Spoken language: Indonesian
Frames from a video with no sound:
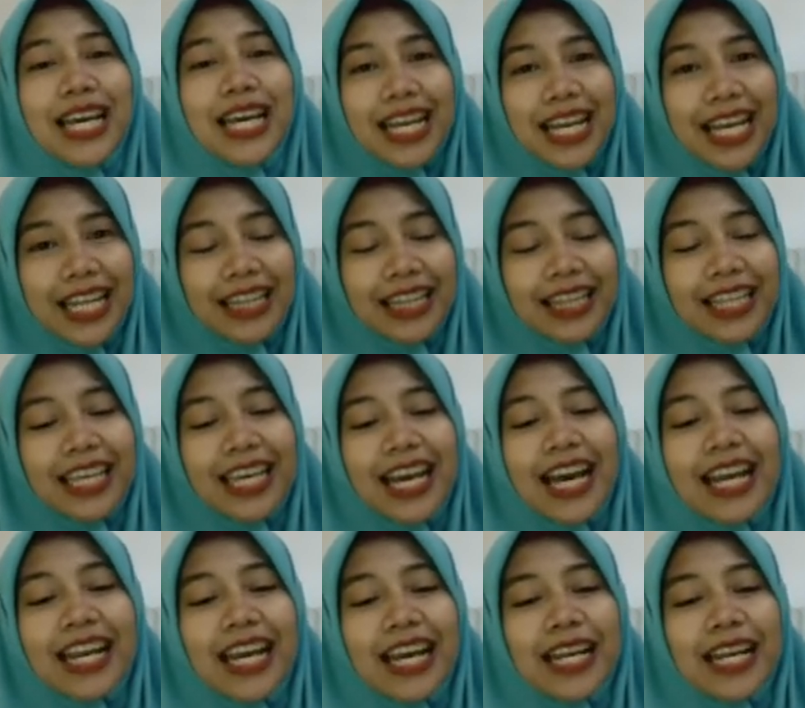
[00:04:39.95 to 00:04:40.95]
nanti
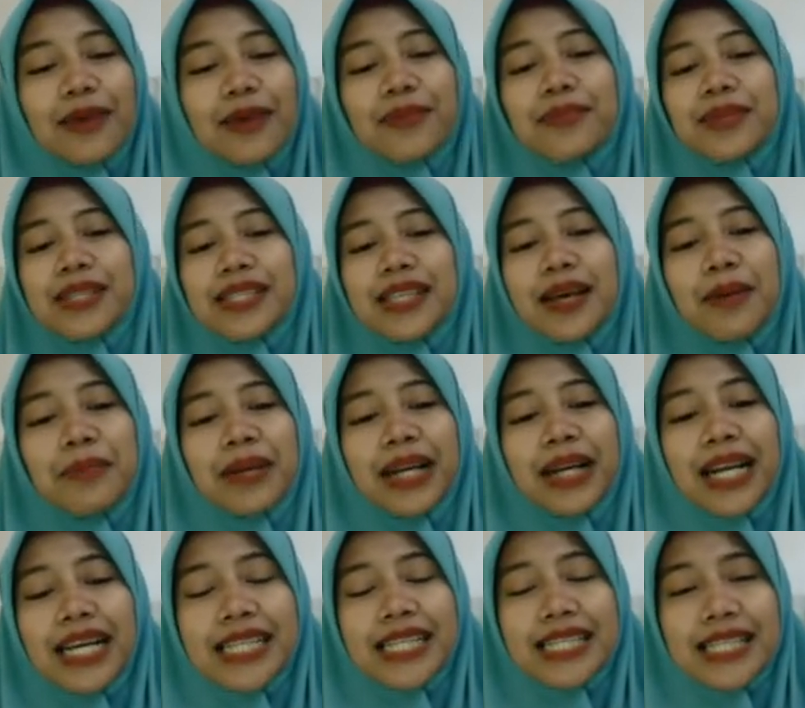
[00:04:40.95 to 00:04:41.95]
anak-anak bisa
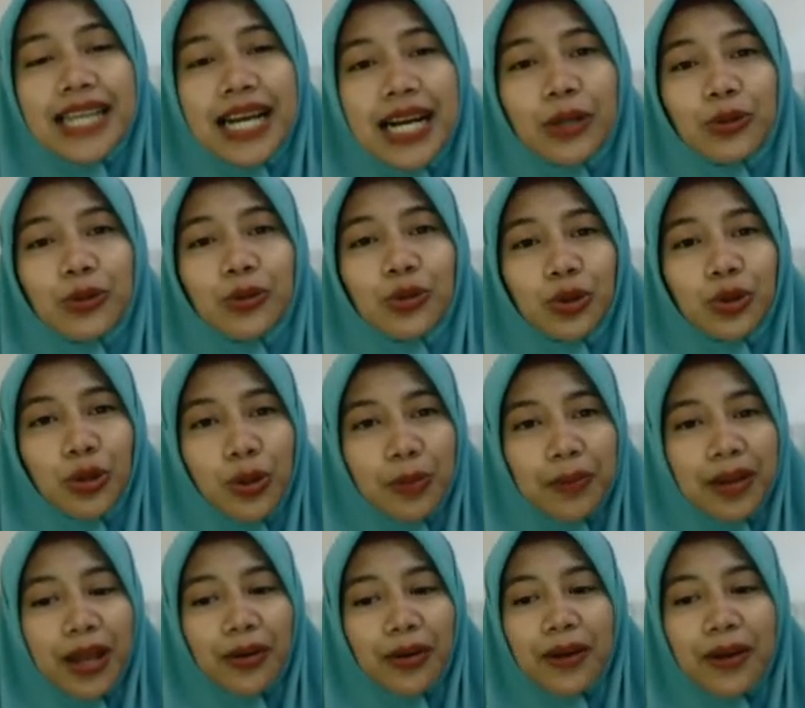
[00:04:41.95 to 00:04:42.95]
merancang untuk
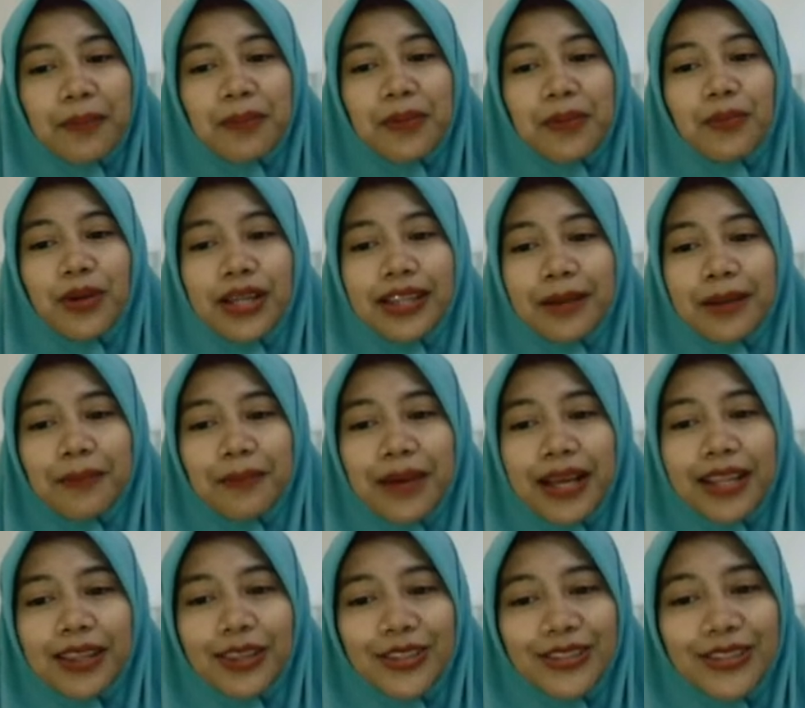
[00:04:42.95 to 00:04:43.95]
melakukan pembuatan
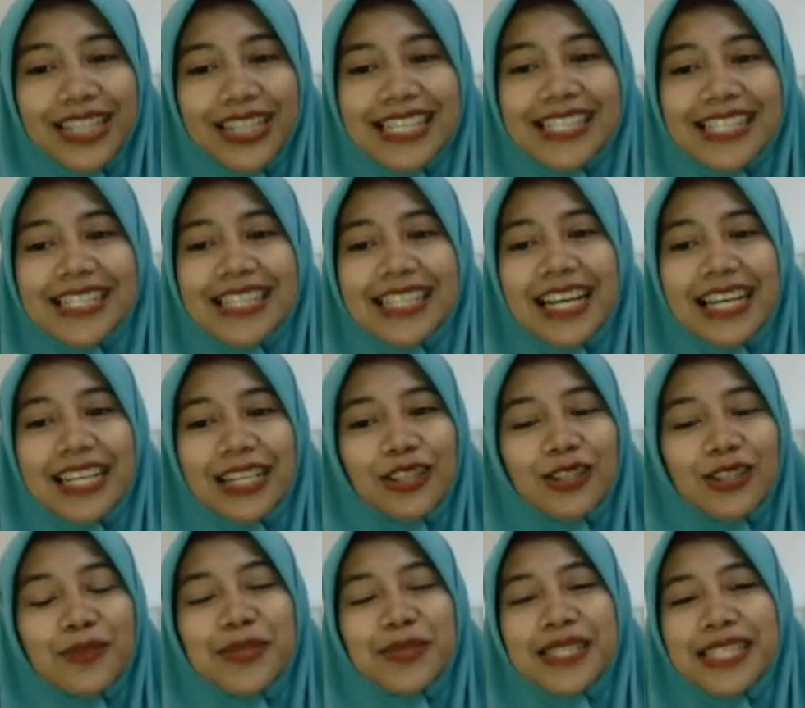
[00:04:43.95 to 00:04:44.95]
patung dan
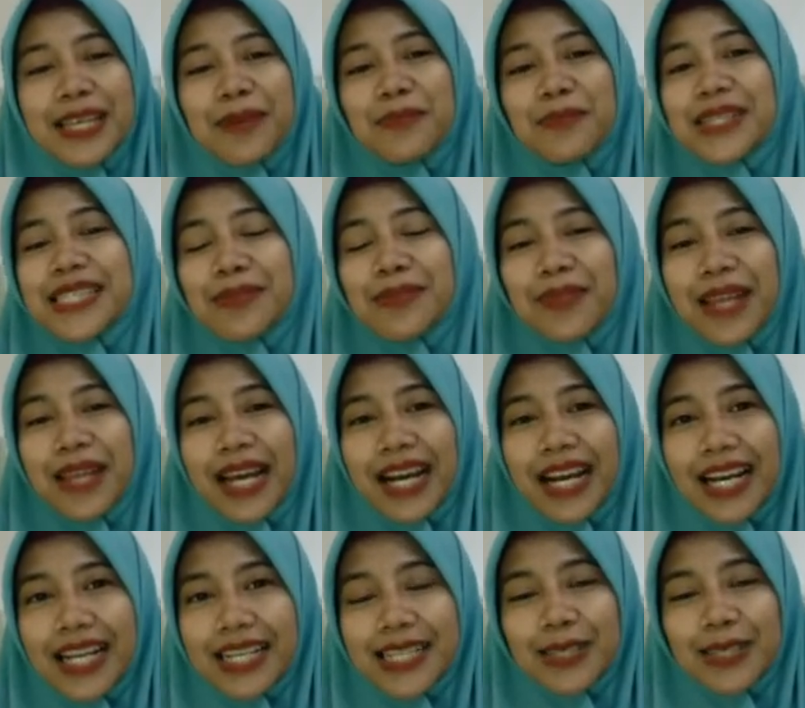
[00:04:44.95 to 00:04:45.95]
sekaligus bisa
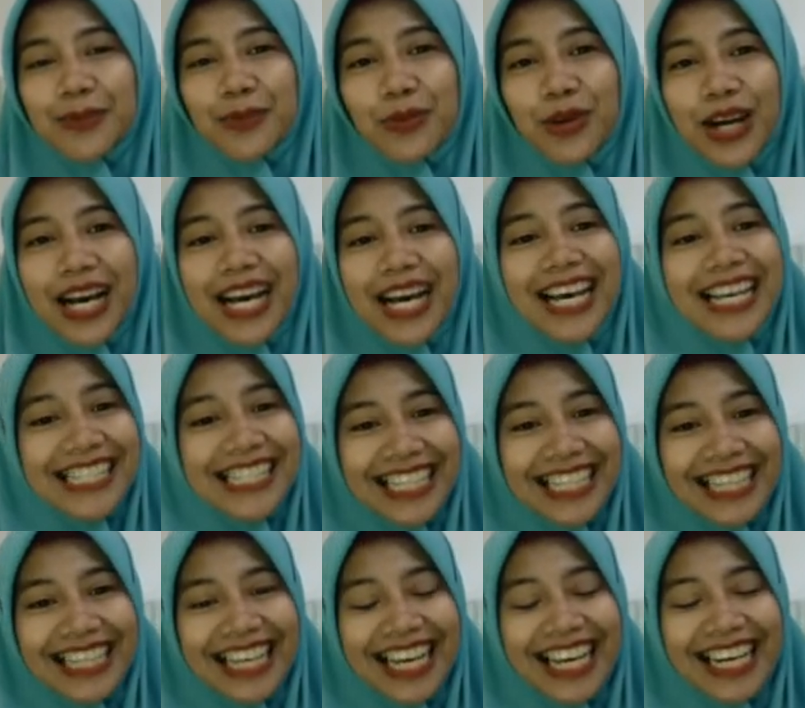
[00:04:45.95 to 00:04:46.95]
menciptakan sebuah
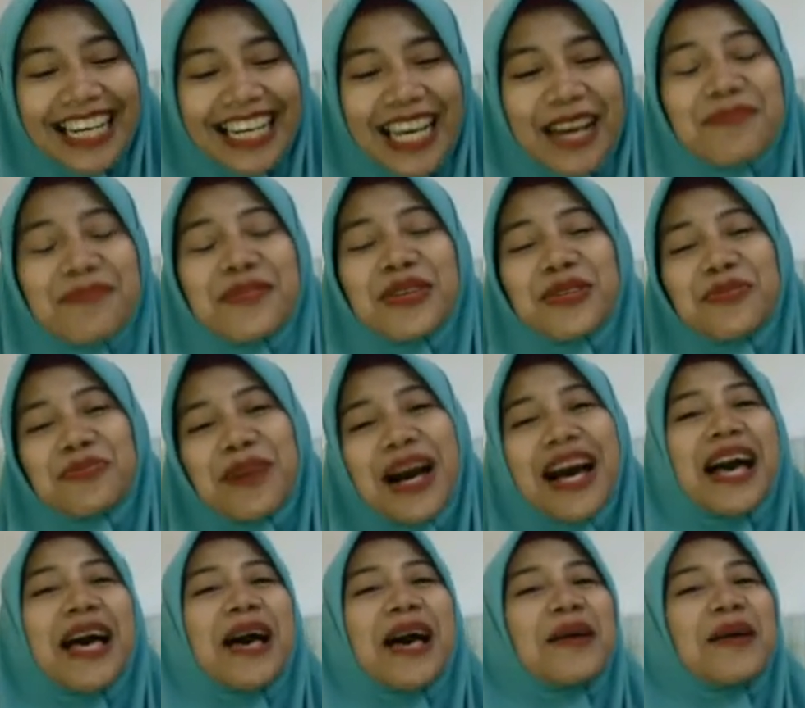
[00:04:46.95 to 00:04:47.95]
hasil karya berupa
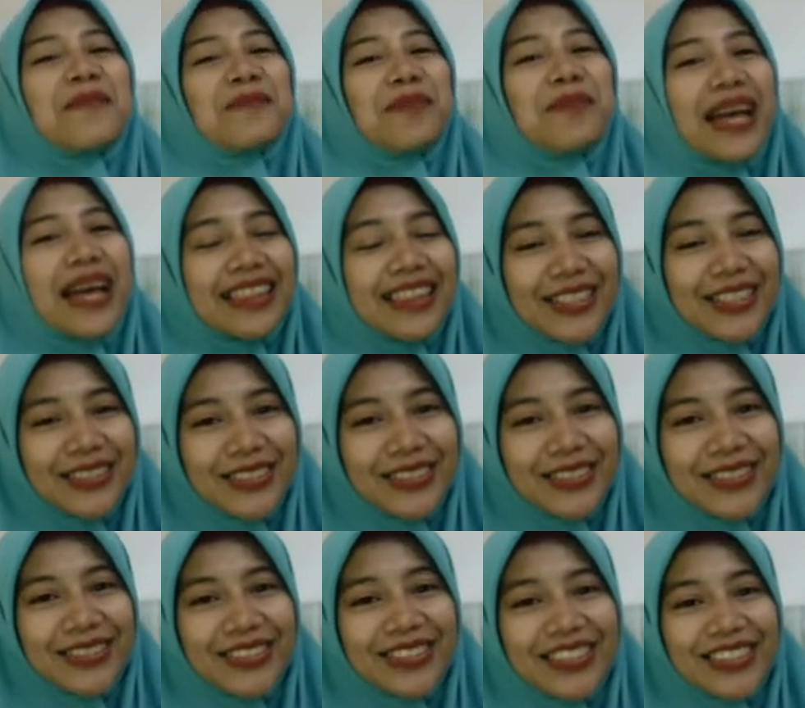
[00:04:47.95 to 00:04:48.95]

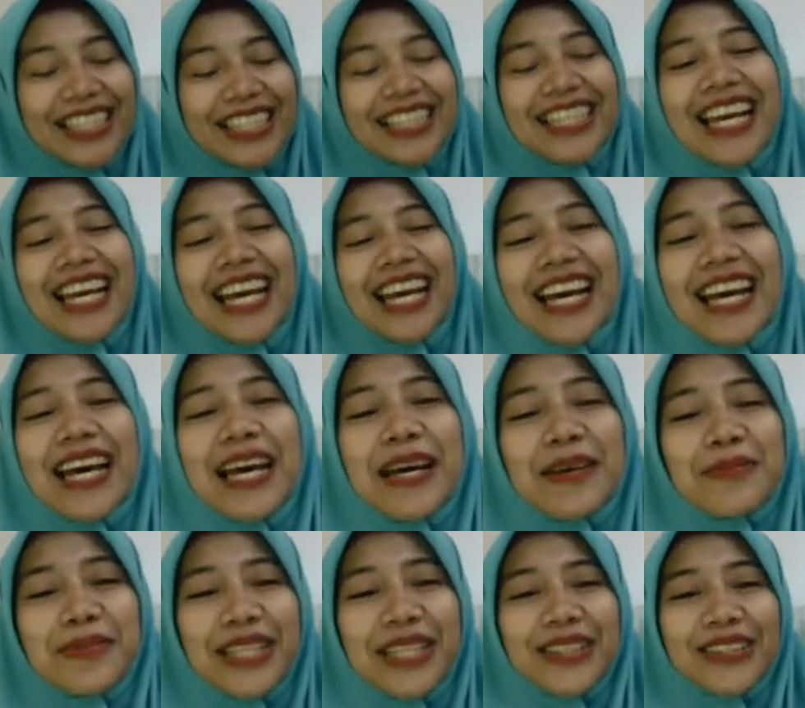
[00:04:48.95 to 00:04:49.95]
patung. Nah,
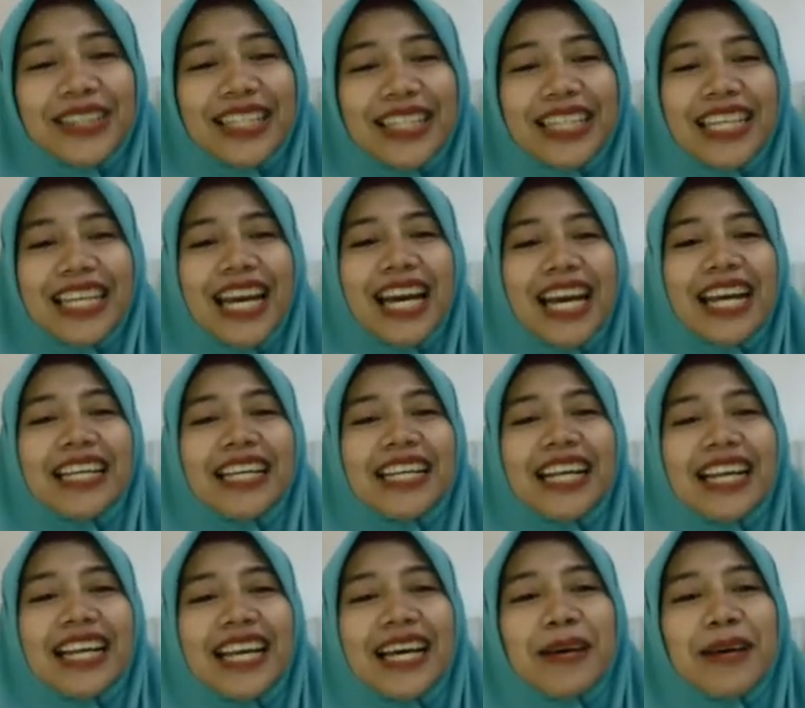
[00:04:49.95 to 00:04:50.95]
berikut ini
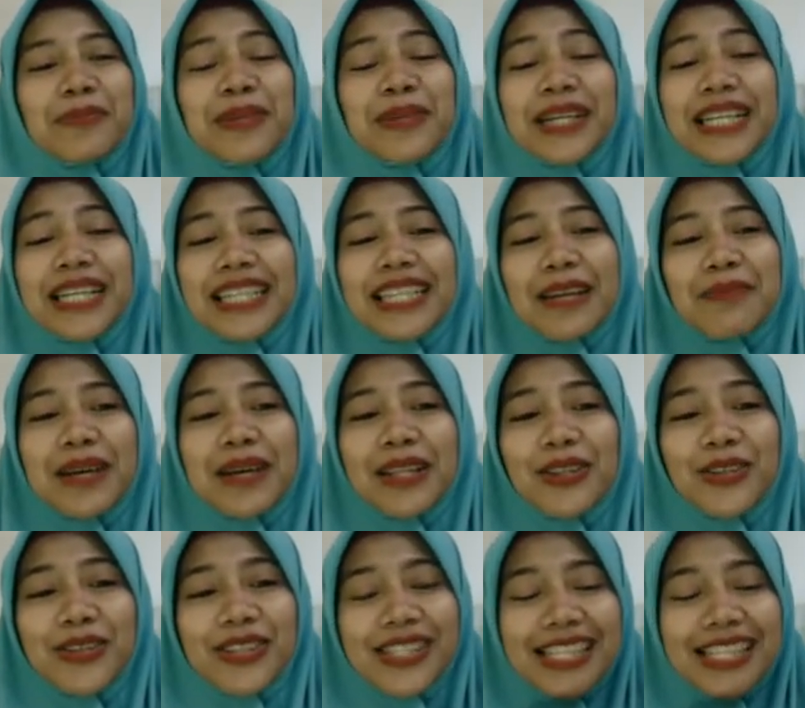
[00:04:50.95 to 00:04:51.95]
adalah pengertian
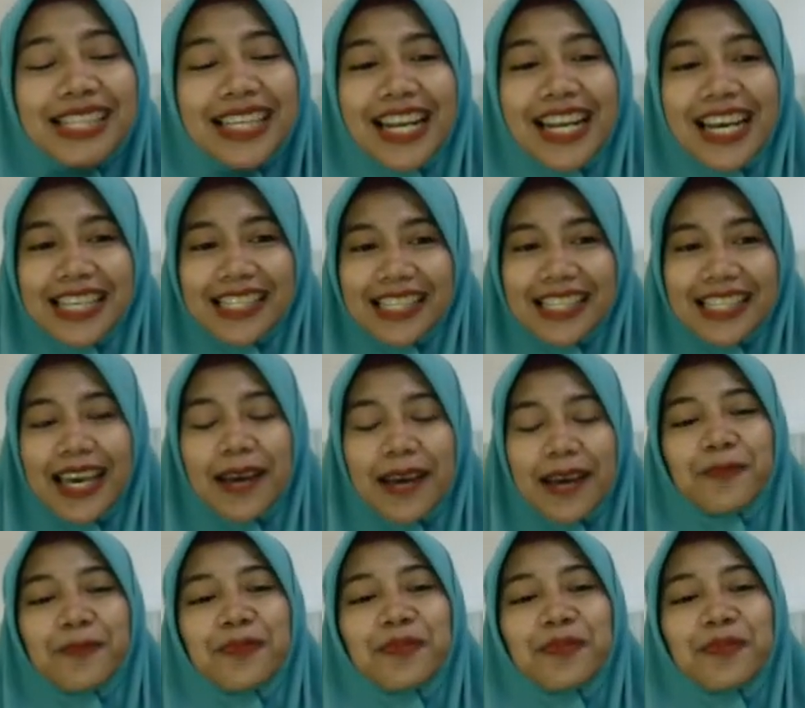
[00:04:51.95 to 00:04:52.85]
patung sekilas ya.